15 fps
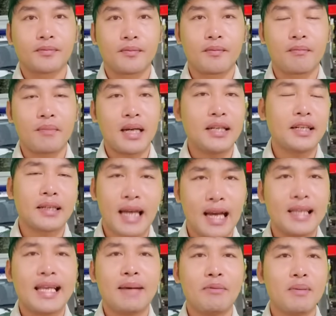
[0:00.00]
ừ, Bảy đã
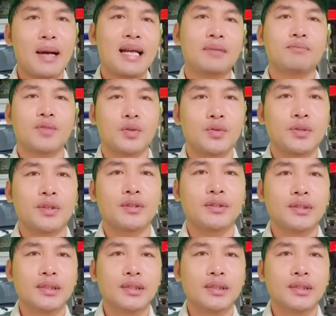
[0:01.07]
trả giá với 3 năm tù rồi